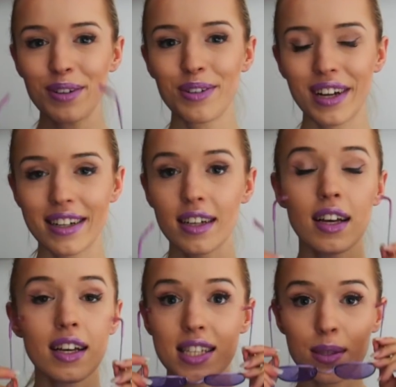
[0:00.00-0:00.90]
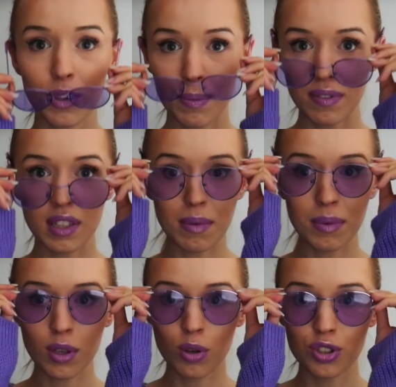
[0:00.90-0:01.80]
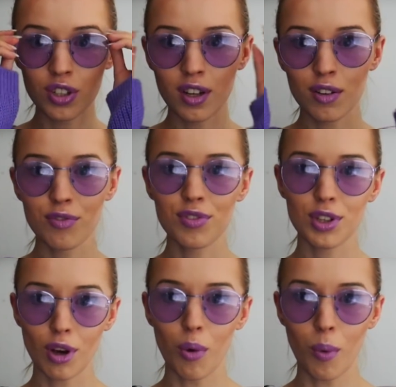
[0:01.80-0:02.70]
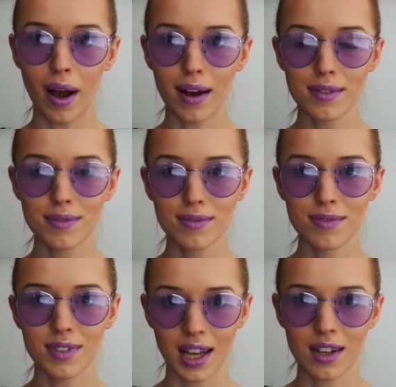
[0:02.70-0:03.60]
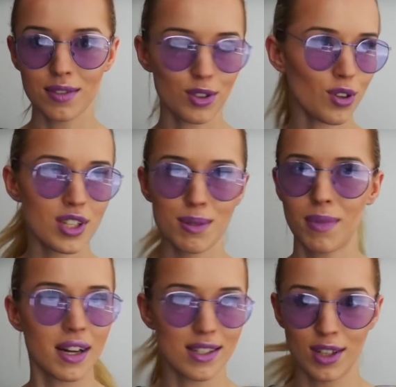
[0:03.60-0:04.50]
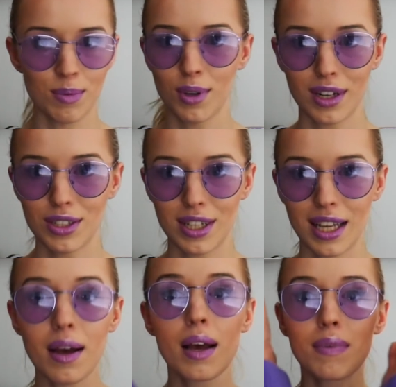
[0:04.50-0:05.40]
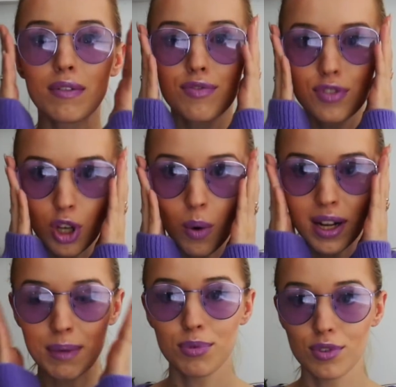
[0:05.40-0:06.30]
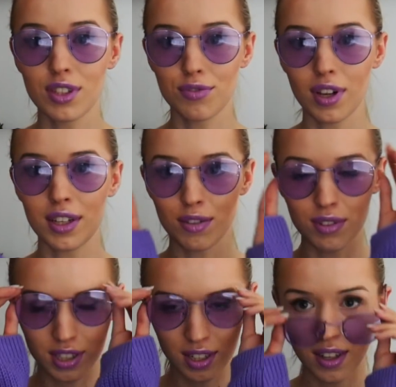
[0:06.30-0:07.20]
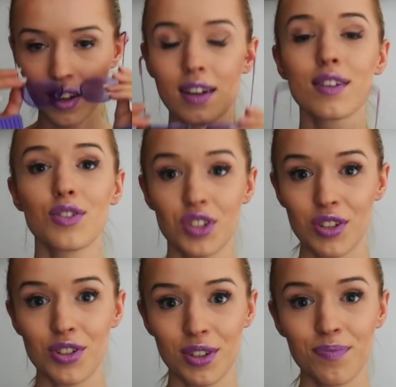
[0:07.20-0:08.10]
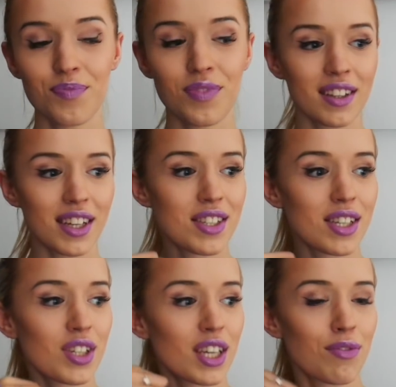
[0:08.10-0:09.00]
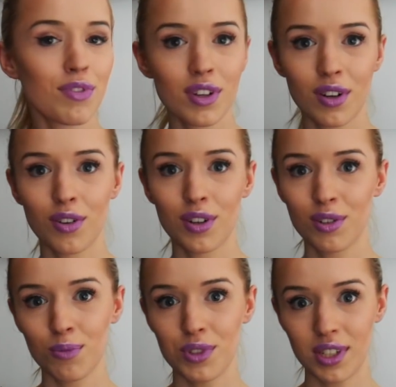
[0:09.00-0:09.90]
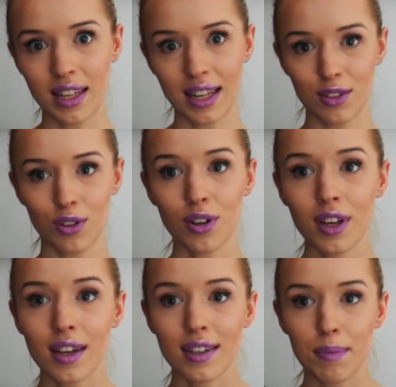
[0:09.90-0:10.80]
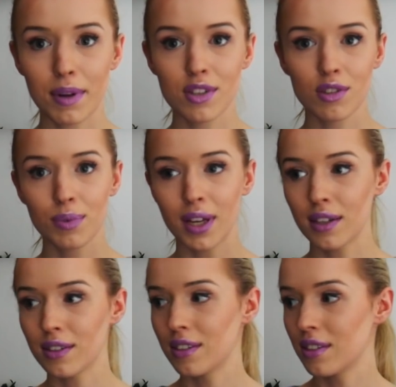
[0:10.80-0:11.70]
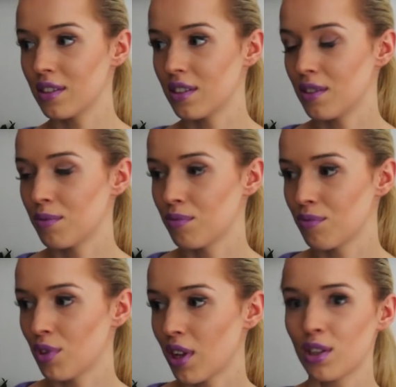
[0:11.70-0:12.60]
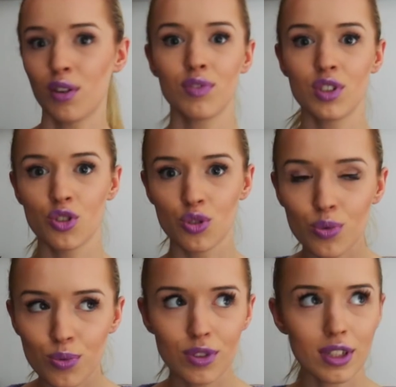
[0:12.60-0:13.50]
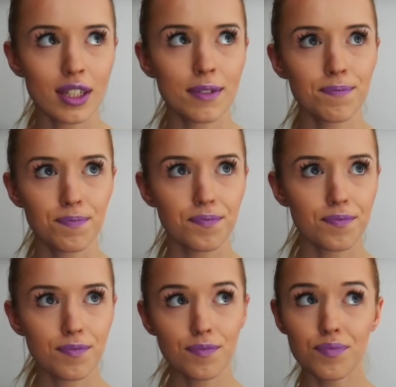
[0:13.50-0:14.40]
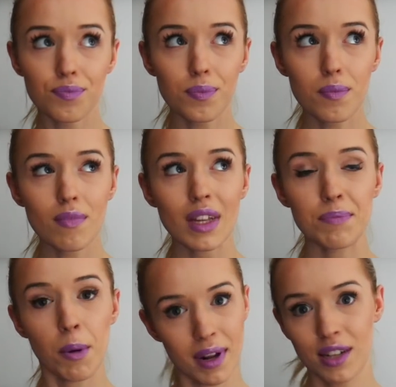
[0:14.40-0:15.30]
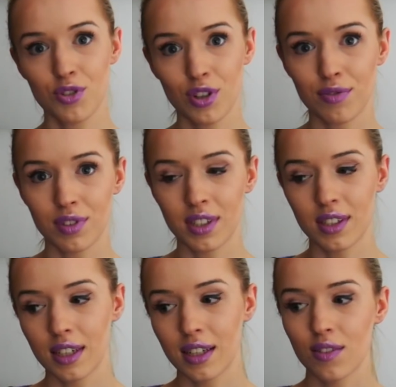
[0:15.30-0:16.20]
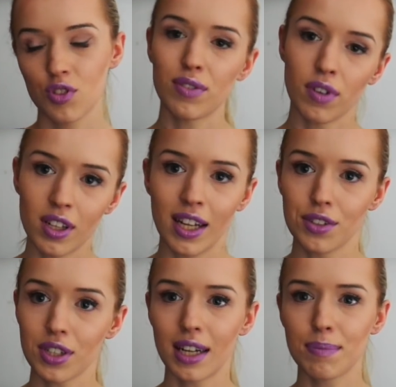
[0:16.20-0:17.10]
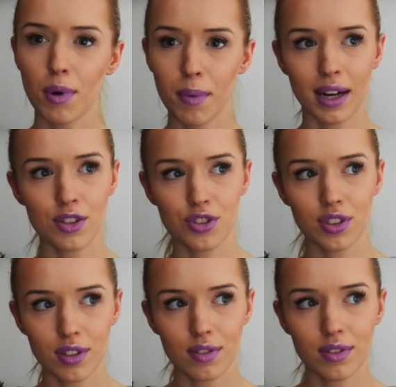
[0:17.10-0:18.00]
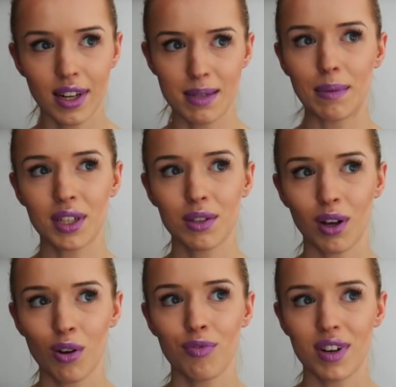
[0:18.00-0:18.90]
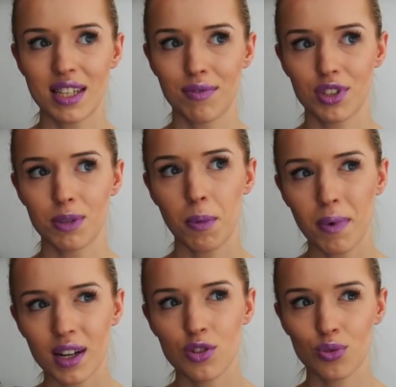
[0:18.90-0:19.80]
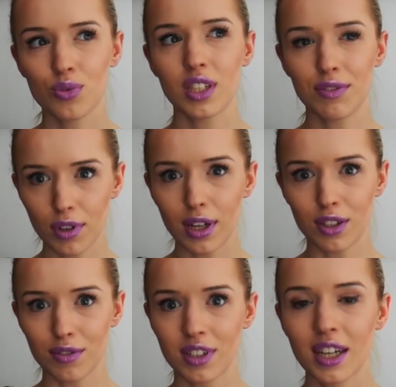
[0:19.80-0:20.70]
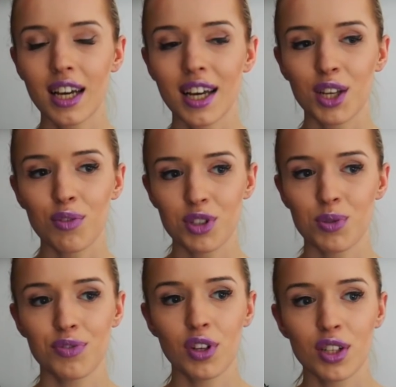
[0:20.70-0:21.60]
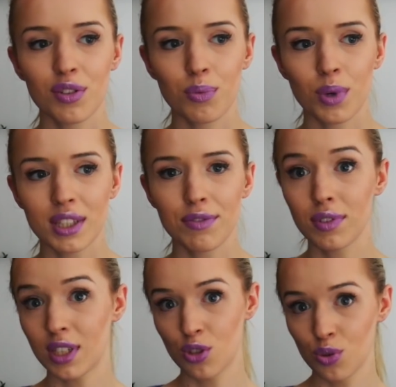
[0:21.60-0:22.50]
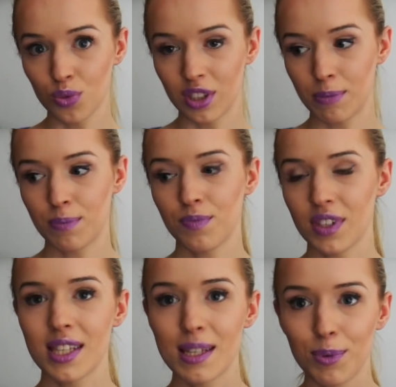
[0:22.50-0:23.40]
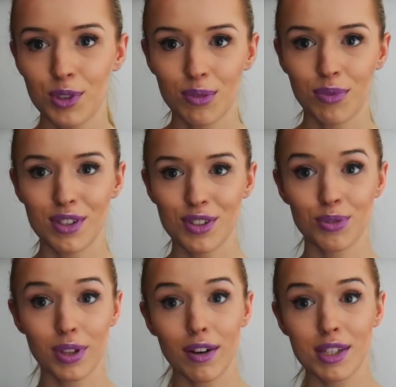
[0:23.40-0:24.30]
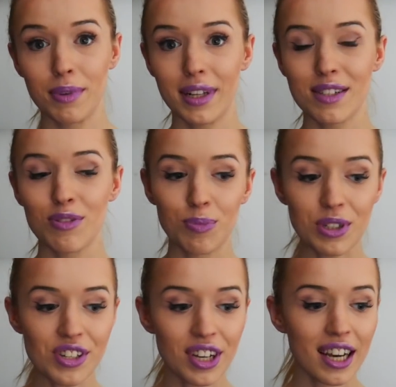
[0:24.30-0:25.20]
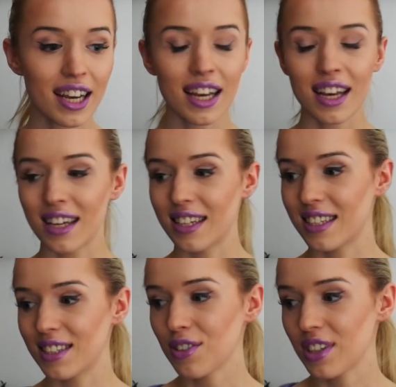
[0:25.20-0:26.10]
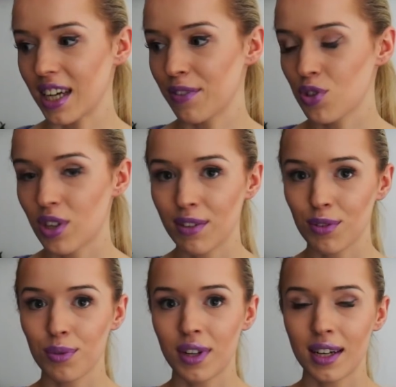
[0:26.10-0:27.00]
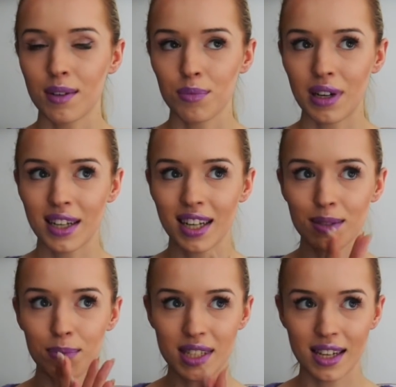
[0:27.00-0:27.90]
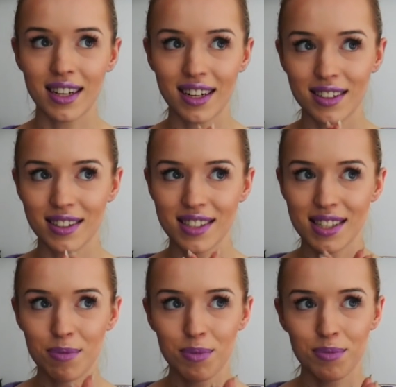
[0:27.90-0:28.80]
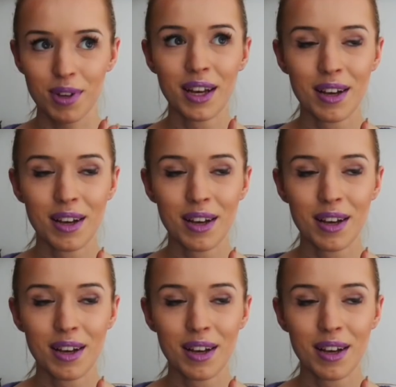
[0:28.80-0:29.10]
okulary. Jestem naprawdę, mam jakiegoś fioła tak, to jest bardzo dobre określenie. Mam fioła na punkcie fioletowych rzeczy. Dajcie znać, jakie Wy kolory lubicie na lato. Ja bardzo lubię yy, fioletowy, żółty, pomarańczowy, czerwony też, ale pomarańcz... Teraz mam tak, taką fazę właśnie, pomarańcz, żółty i fioletowy. I uważam, że fiolet ładnie wygląda z żółtym, więc potrzebuję coś żółtego sobie teraz kupić. Yy, no i tak, wczoraj w ogóle była jakaś masakra y, z tym...